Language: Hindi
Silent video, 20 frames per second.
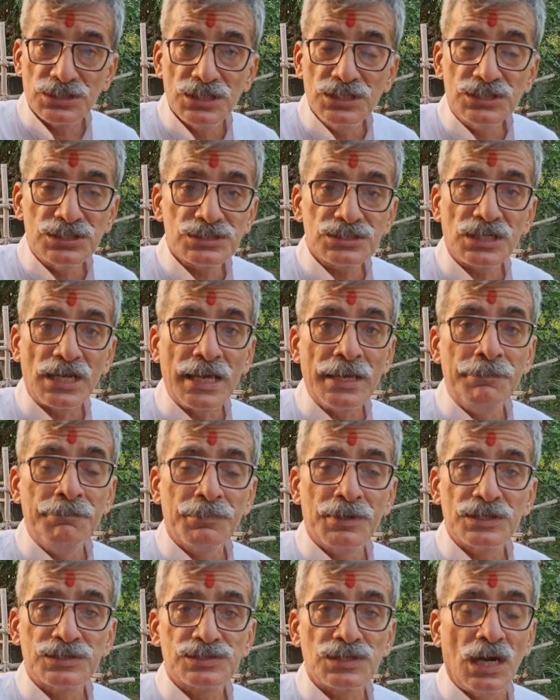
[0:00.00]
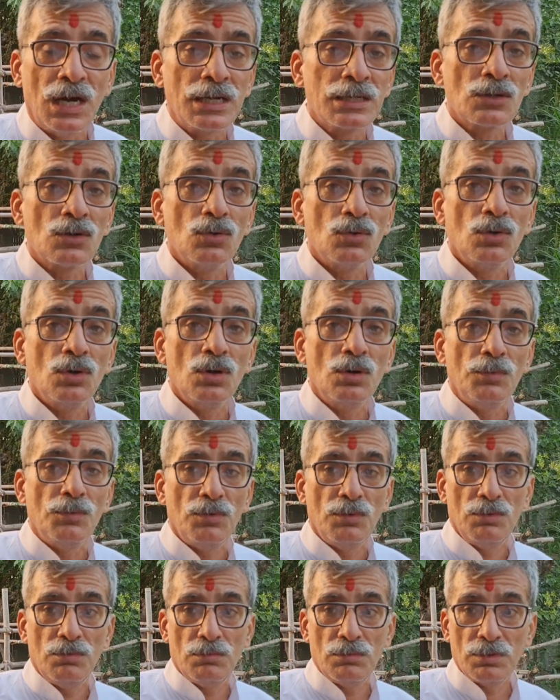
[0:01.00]
इस टाइम किसान को
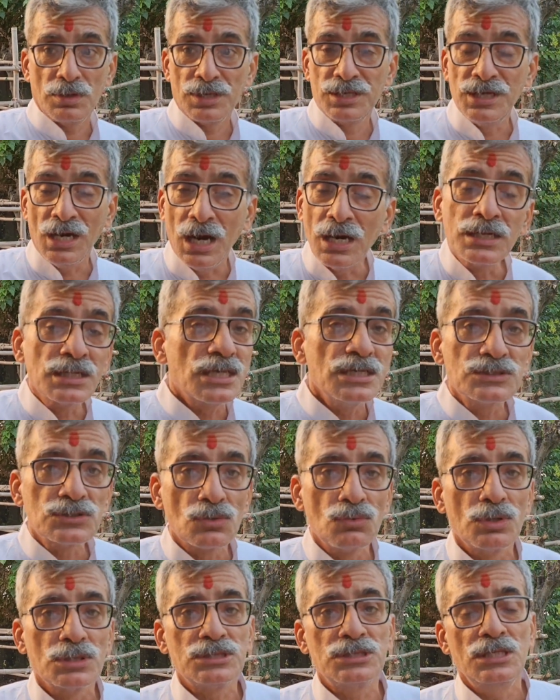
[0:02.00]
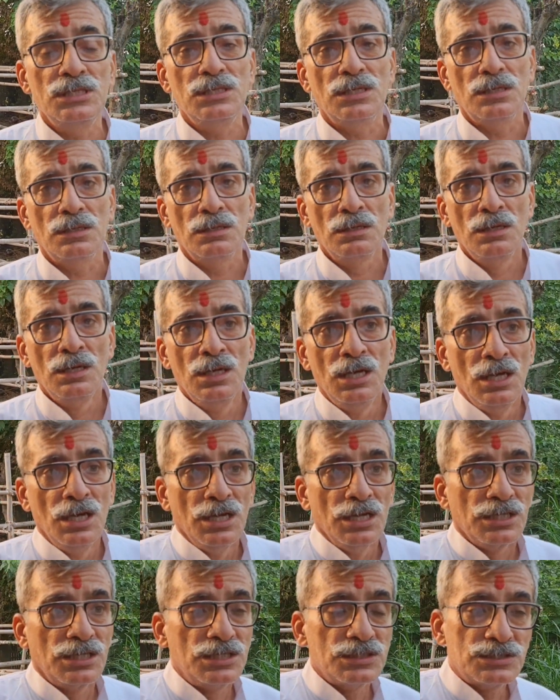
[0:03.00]
ज्ञान की जरूरत नहीं है हम्म, हम्म।
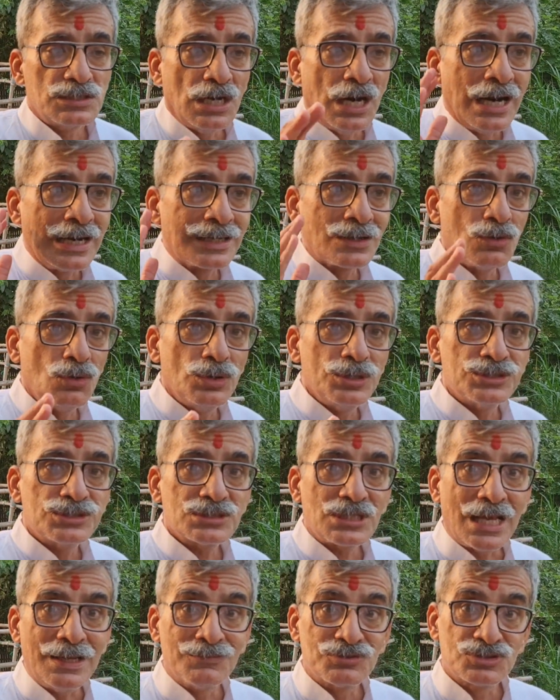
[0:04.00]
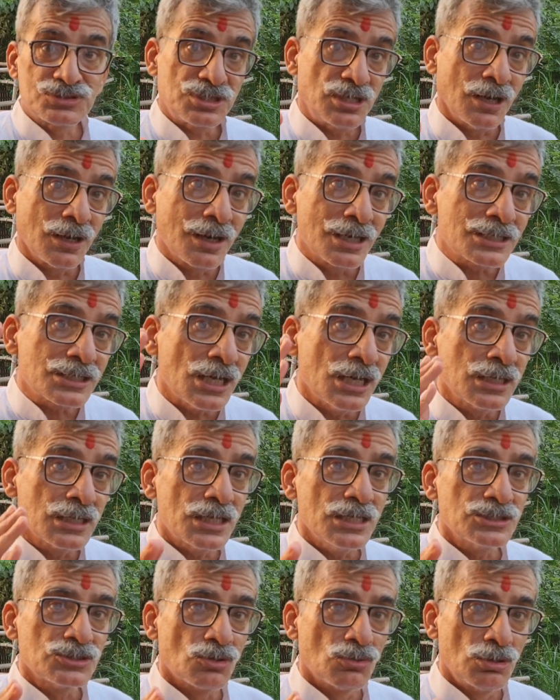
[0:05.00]
किसान को इस टाइम संगठन
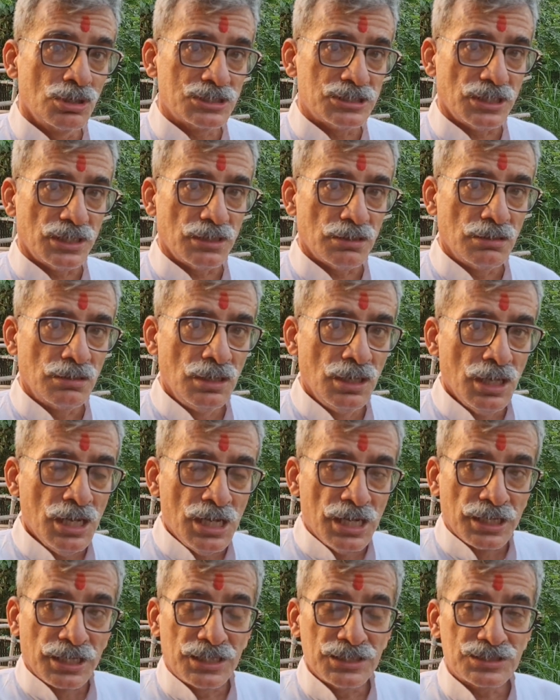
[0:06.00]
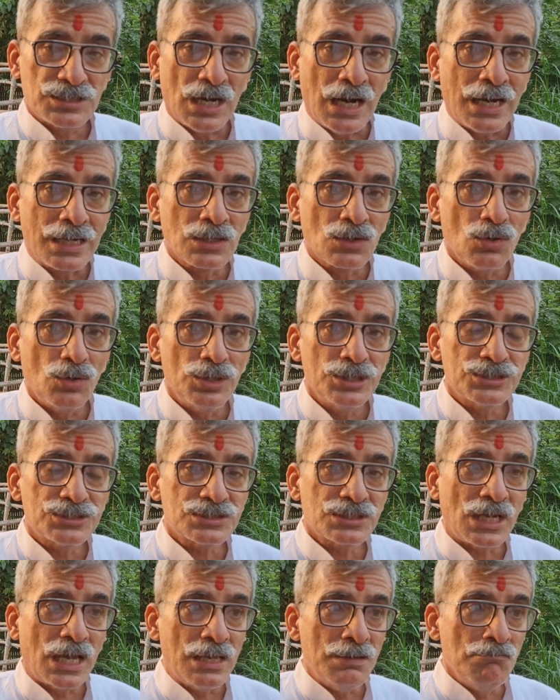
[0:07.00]
की जरूरत है हम्म, किसान को
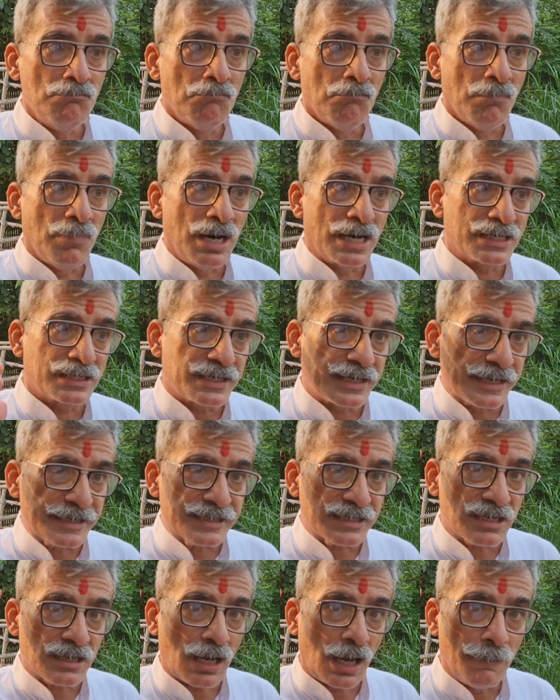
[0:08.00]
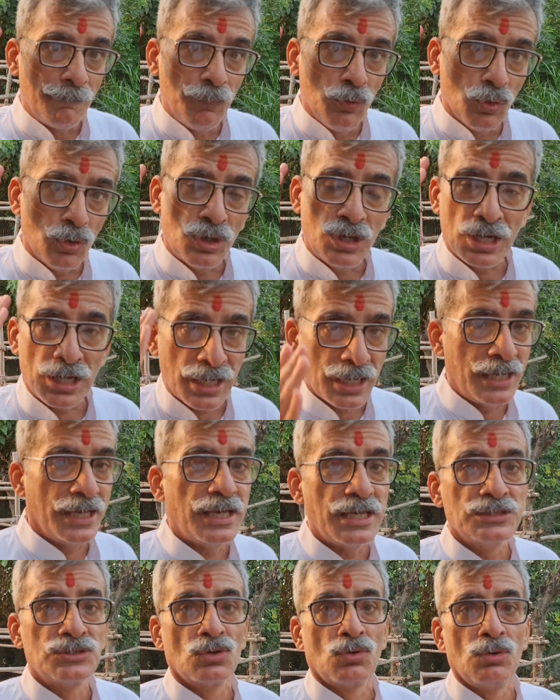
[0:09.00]
इस टाइम मार्केट काबू करने
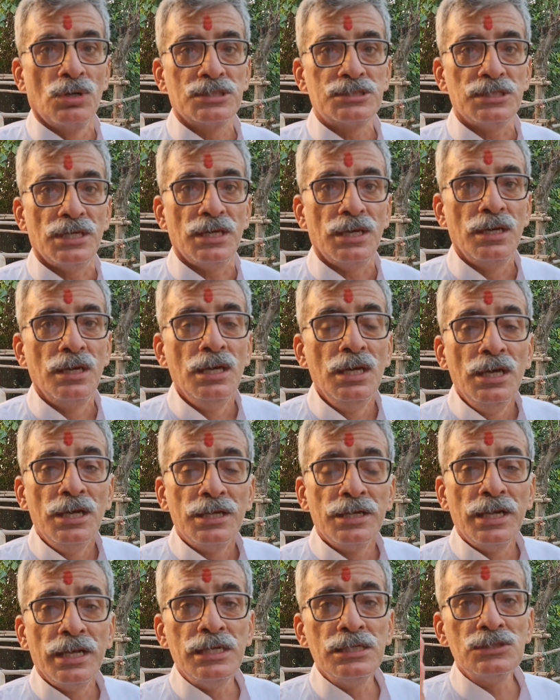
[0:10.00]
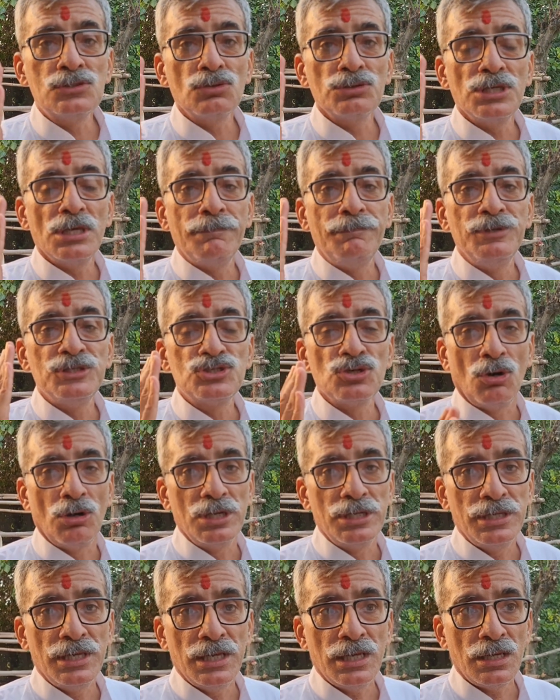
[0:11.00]
की जरूरत है नहीं तो ये
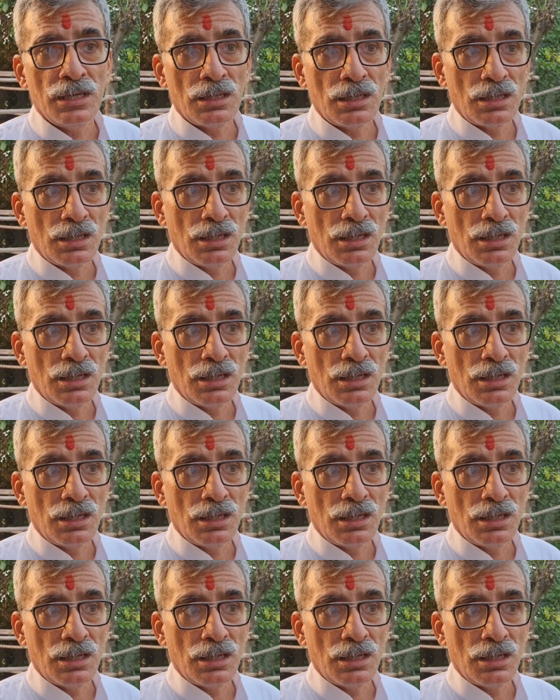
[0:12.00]
बिचौलिए